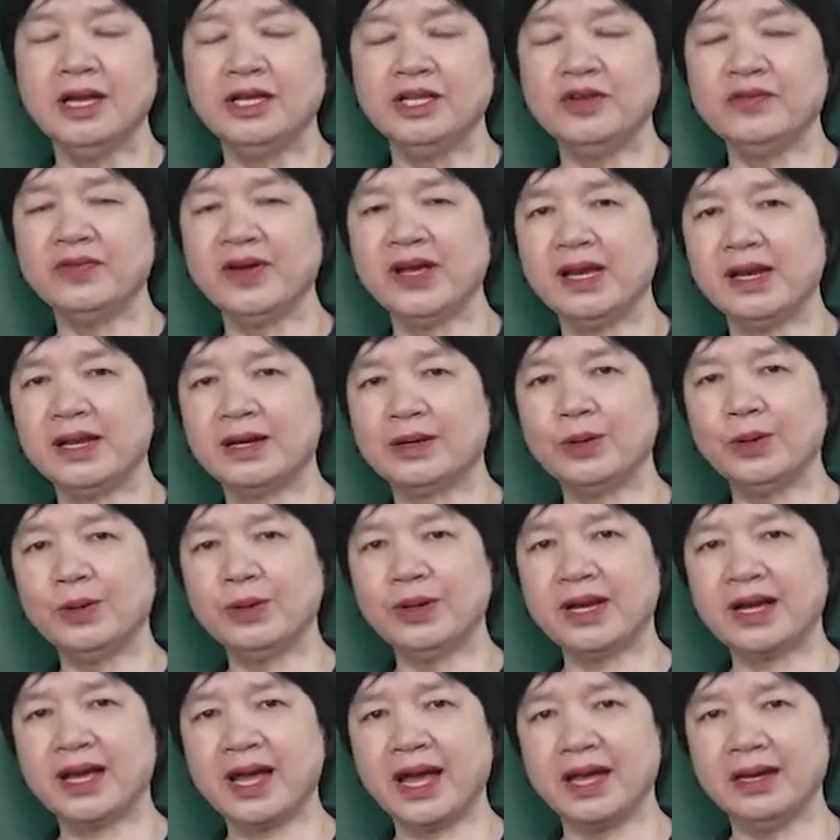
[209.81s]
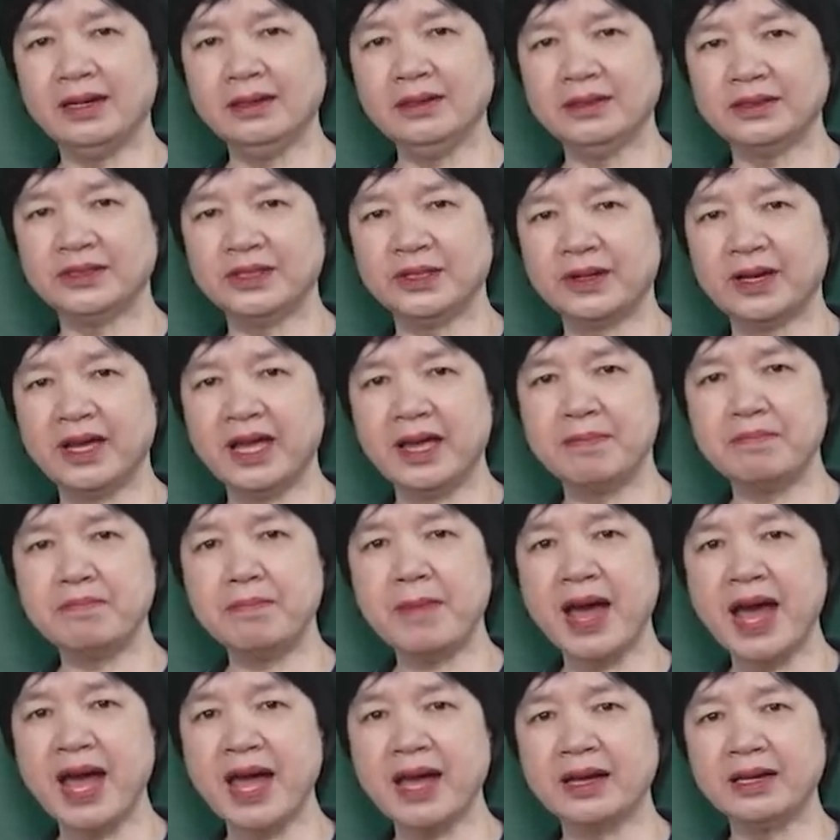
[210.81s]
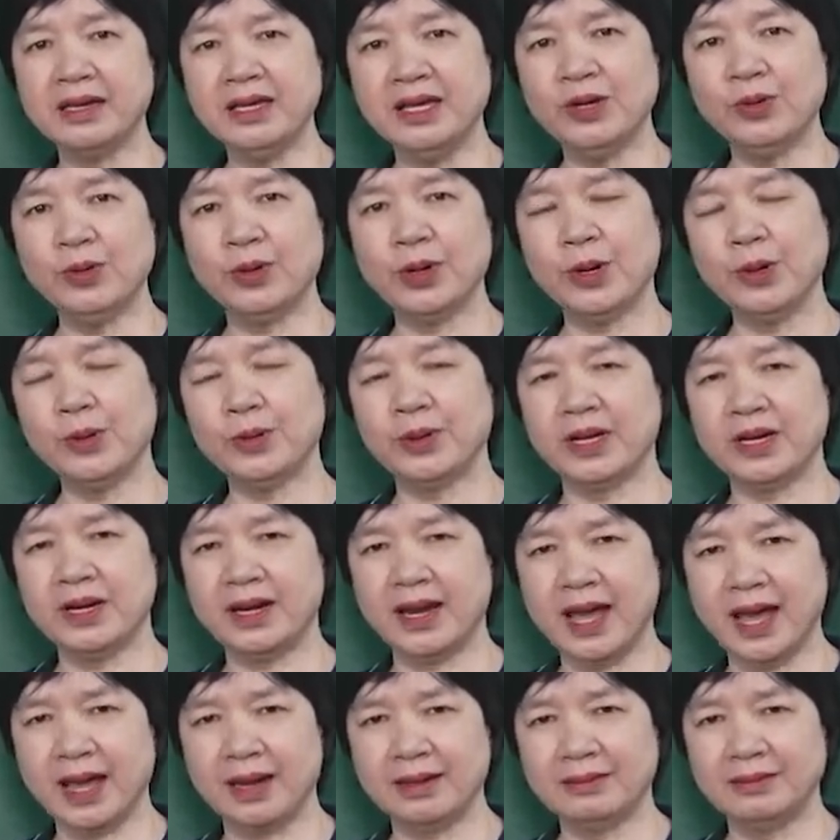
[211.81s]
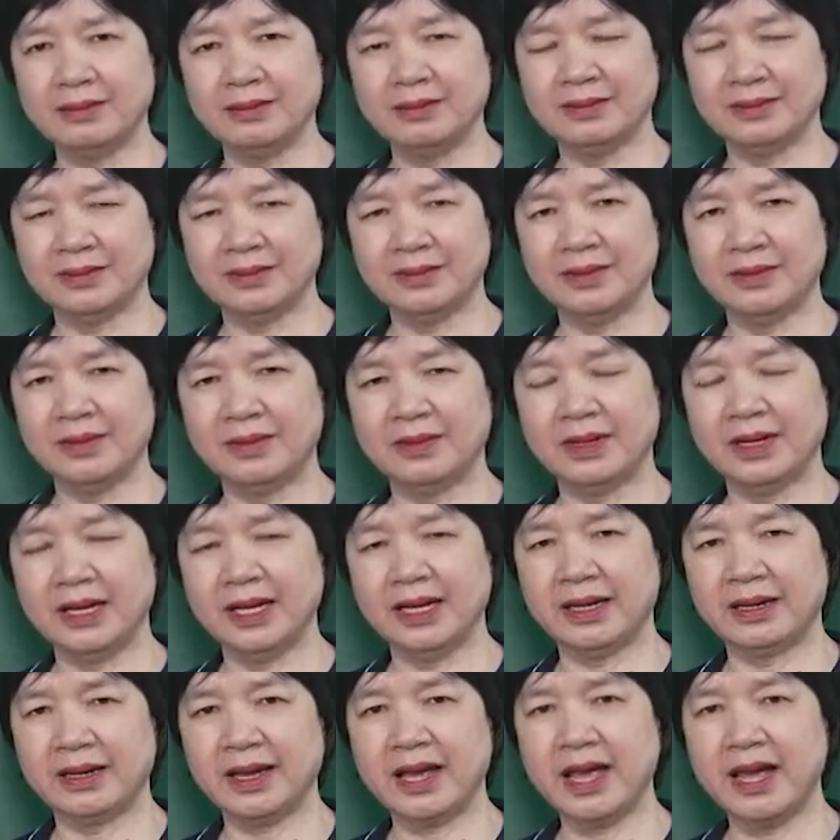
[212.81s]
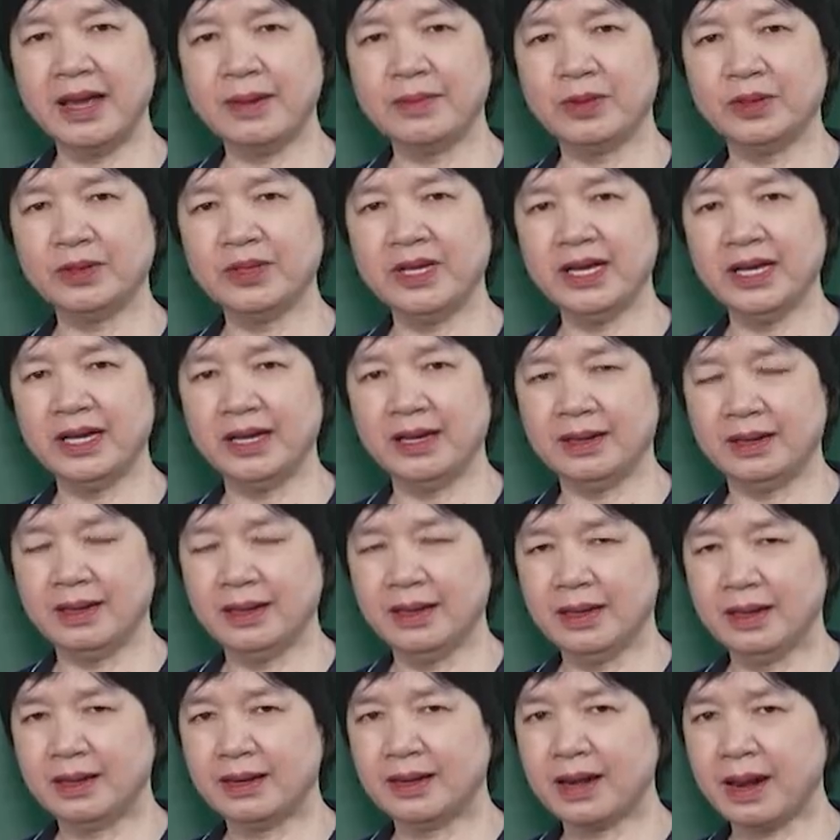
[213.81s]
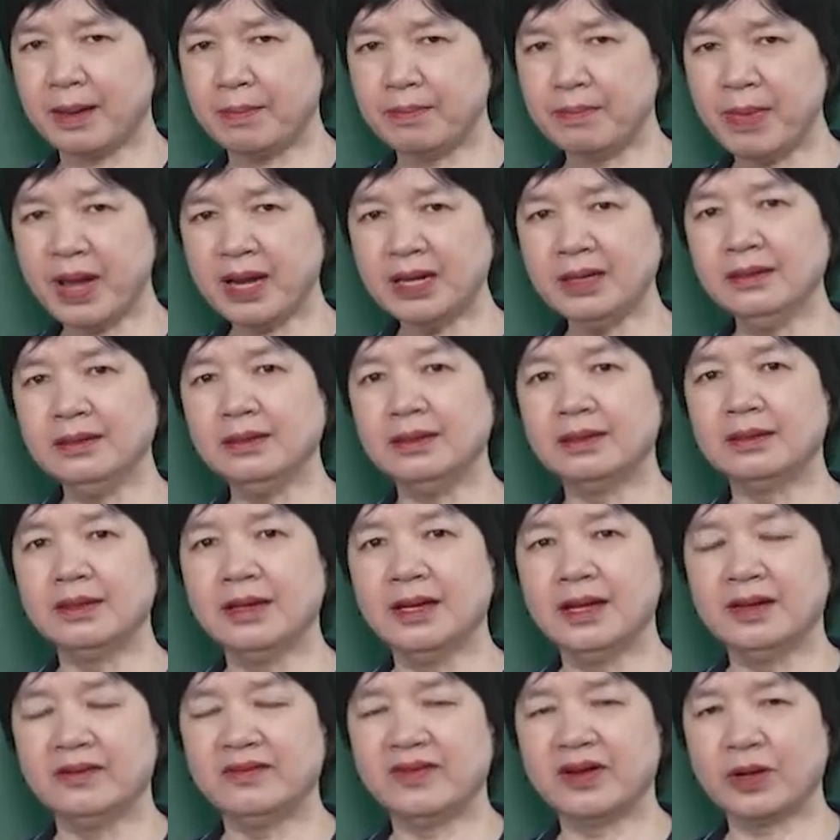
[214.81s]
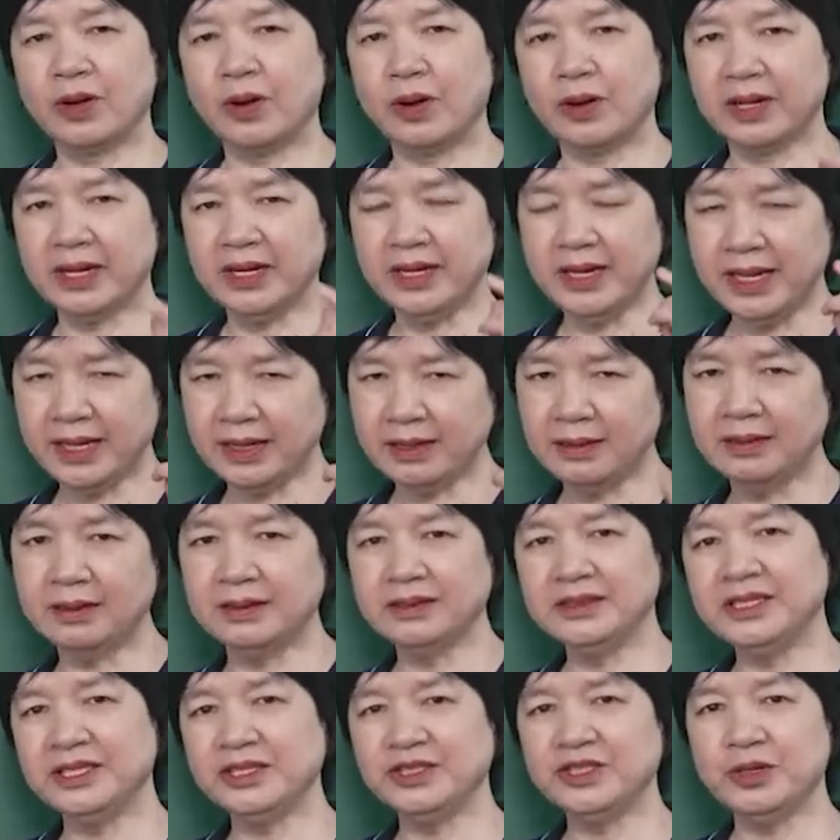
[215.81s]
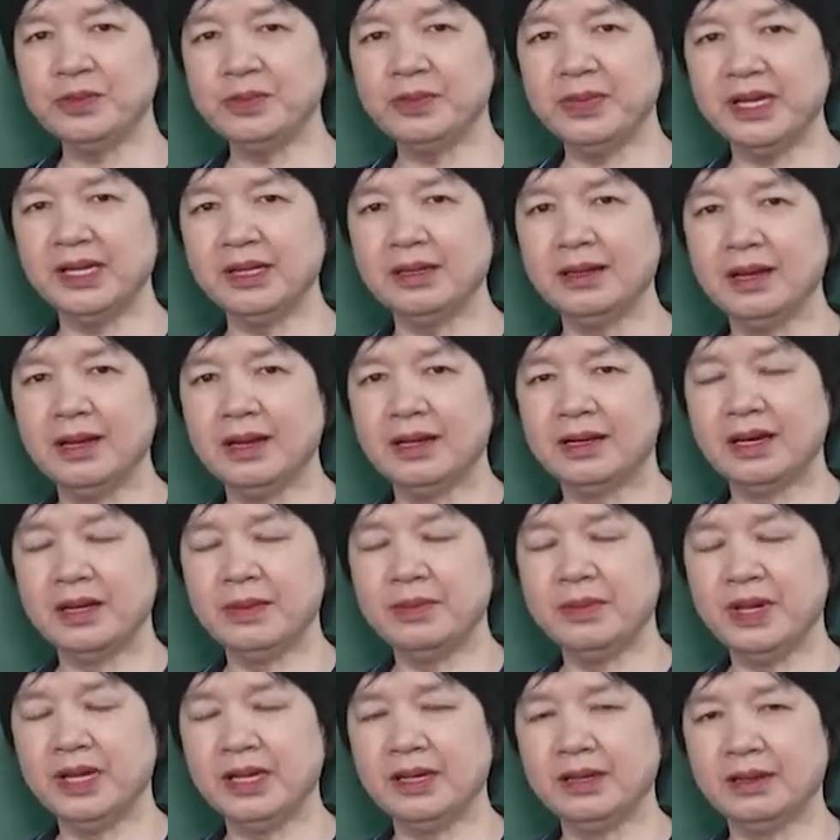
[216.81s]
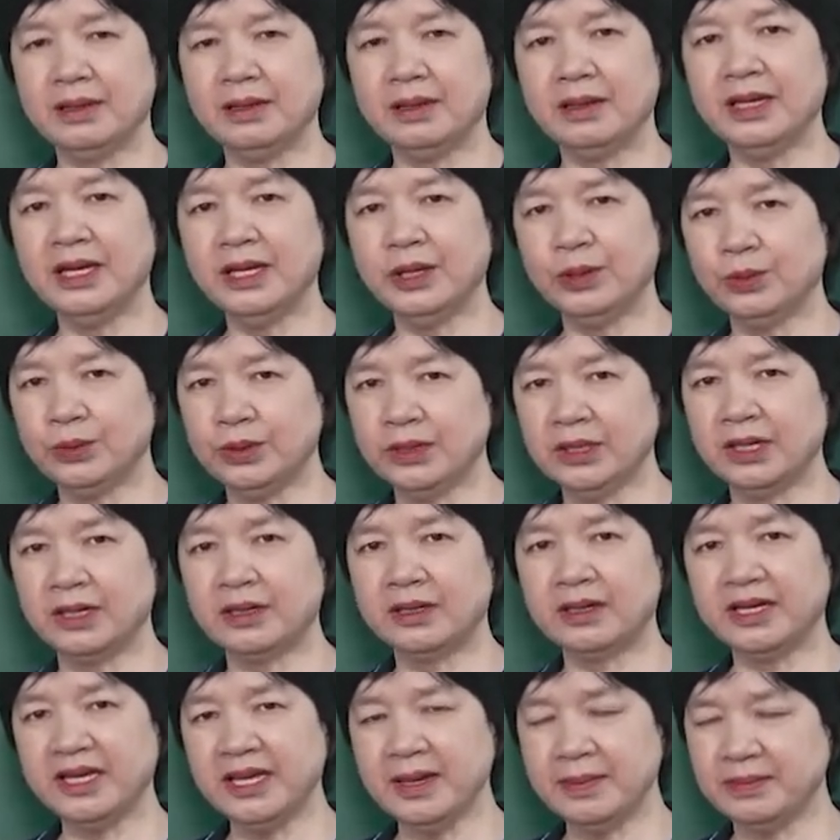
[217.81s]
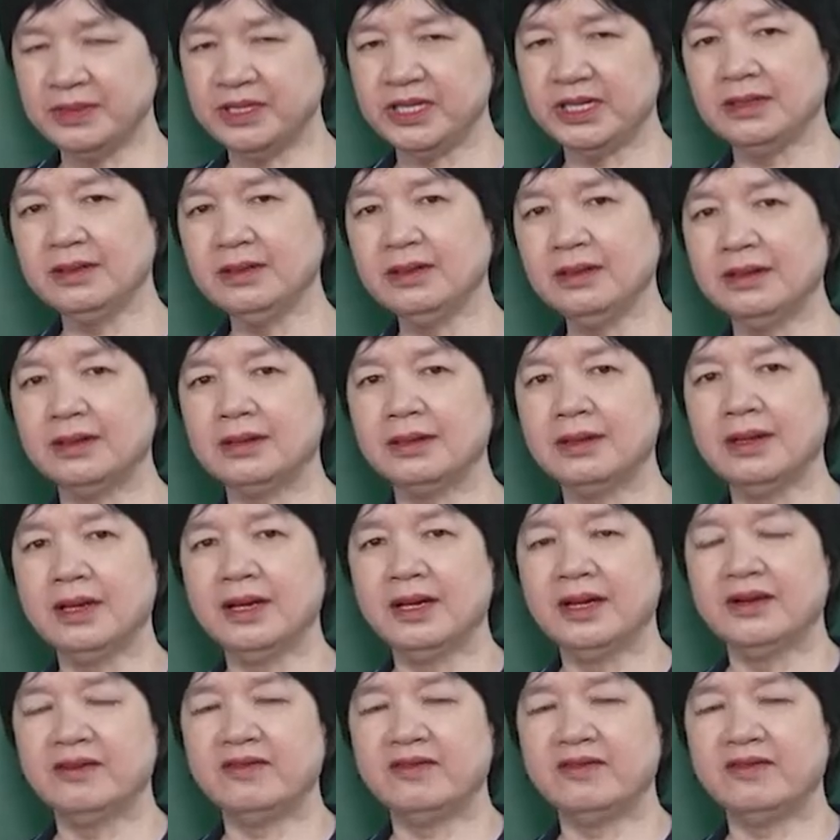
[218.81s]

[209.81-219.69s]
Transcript: Như vậy là cô đã khái lược cho các em ba cái yêu cầu cần đạt, ừ, để các em có thể nắm bắt được và có cái định hướng trước cho mình để mình hiểu được, kiểm chứng được.